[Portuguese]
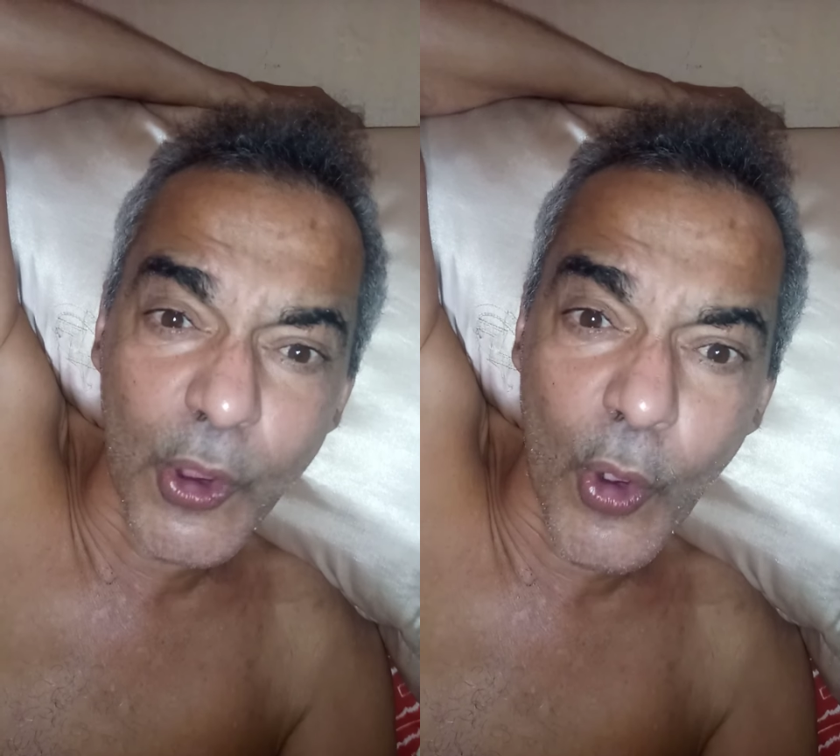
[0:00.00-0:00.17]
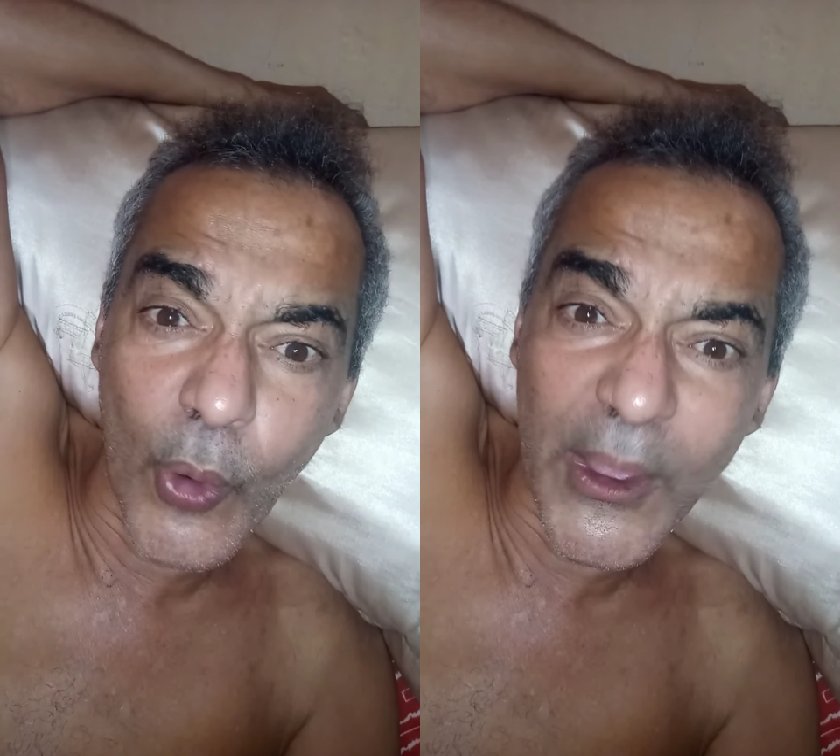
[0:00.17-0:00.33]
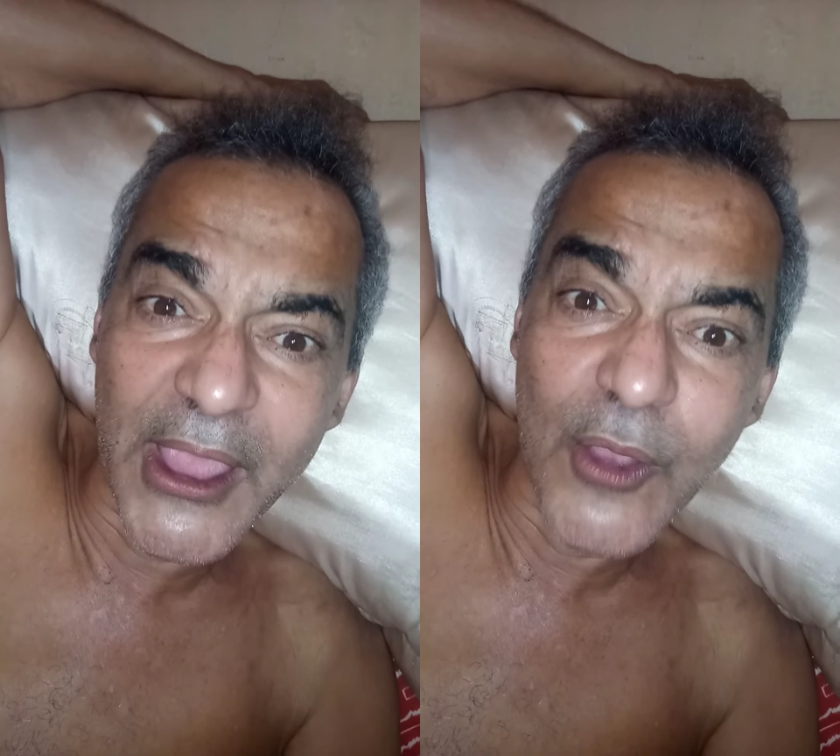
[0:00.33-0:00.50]

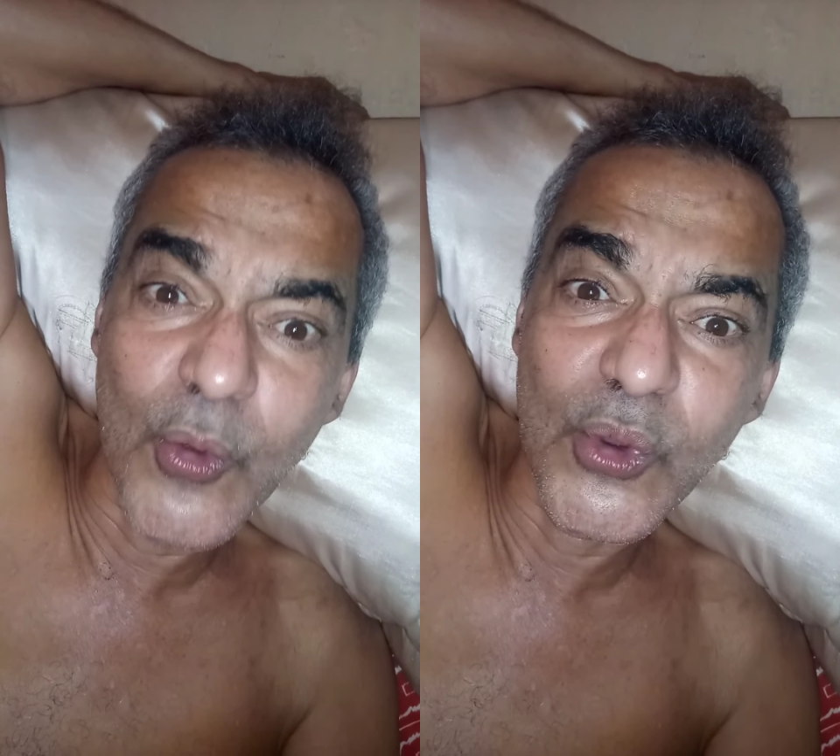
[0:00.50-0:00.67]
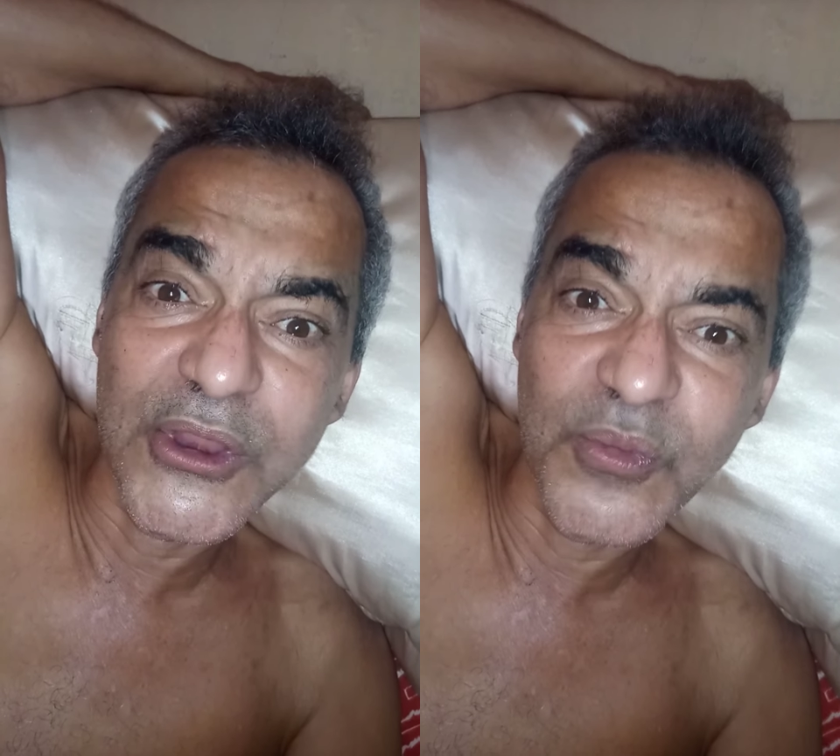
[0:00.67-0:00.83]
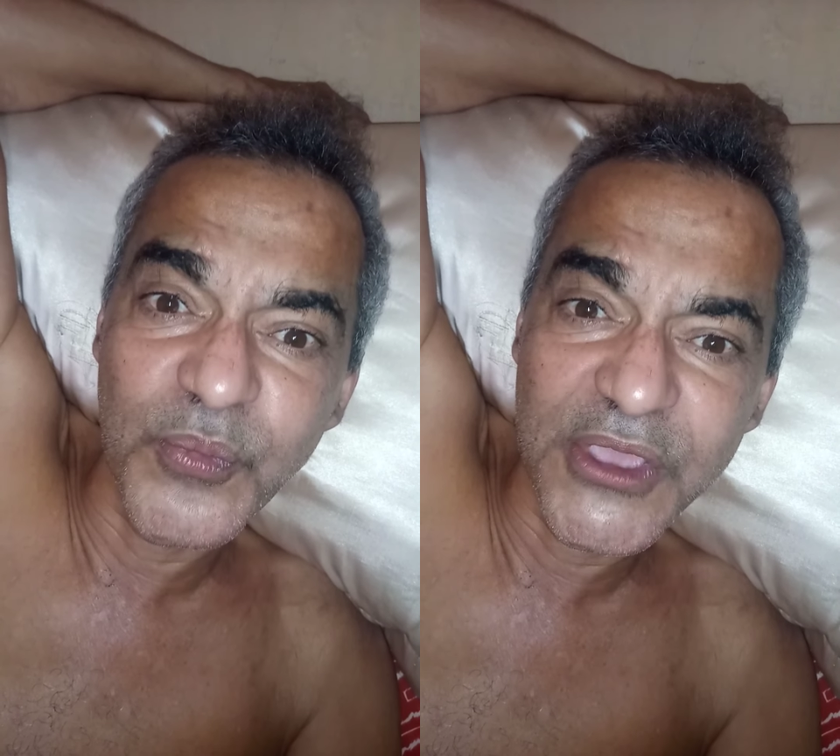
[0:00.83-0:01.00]
qualquer um
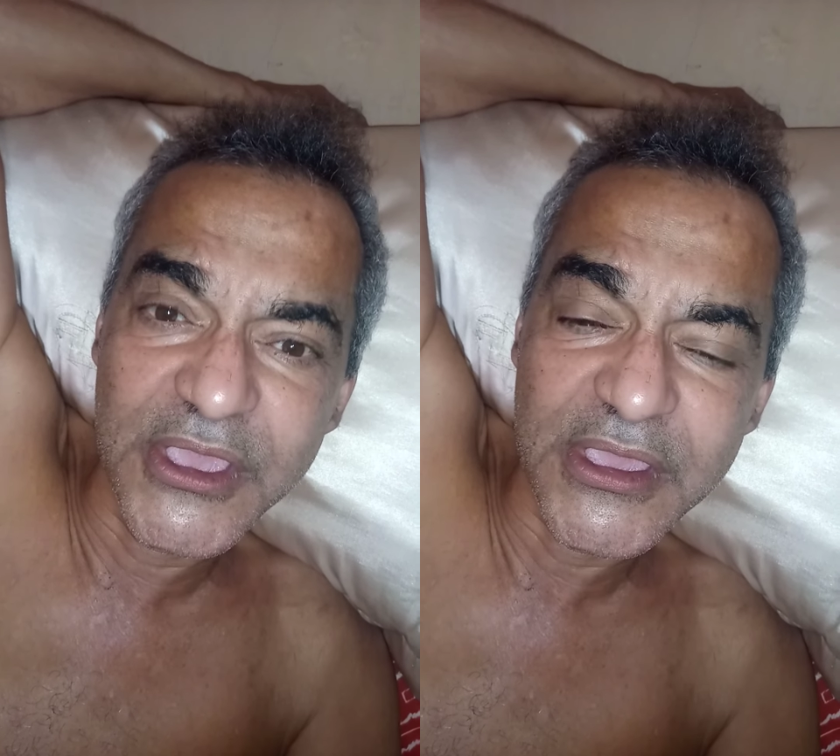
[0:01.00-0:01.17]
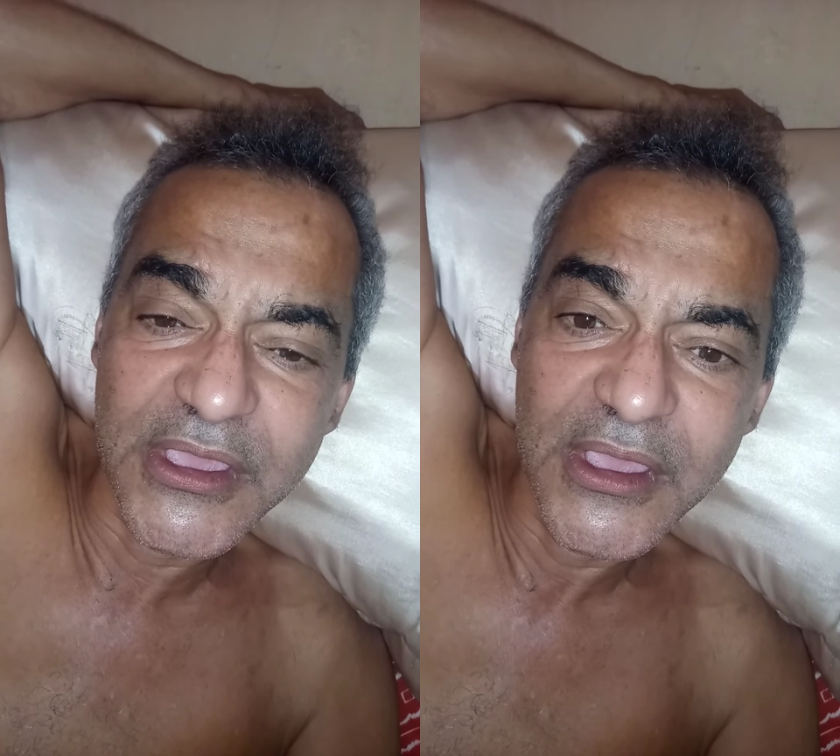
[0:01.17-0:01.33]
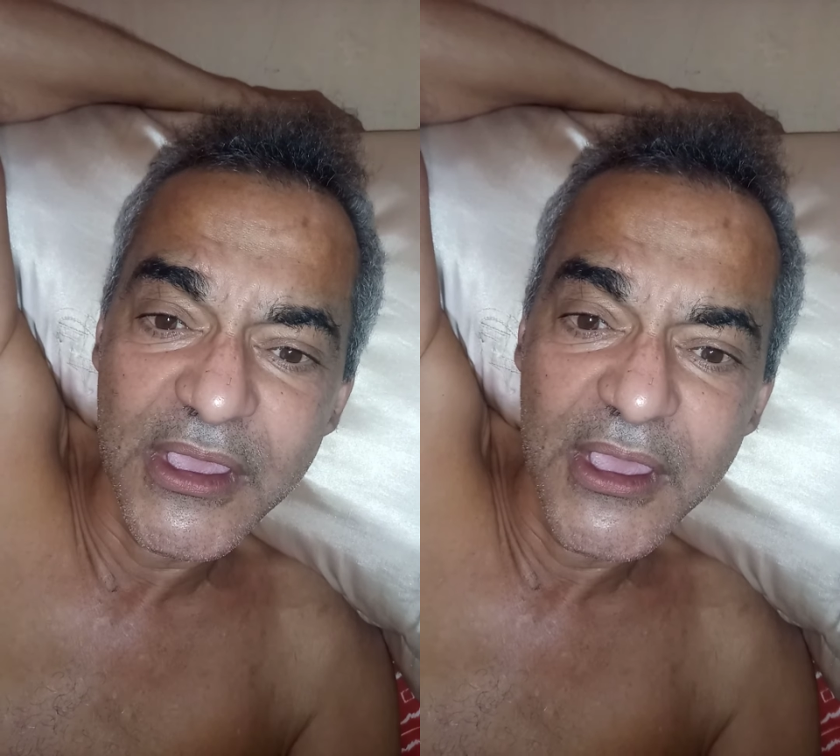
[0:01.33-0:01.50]
em mim,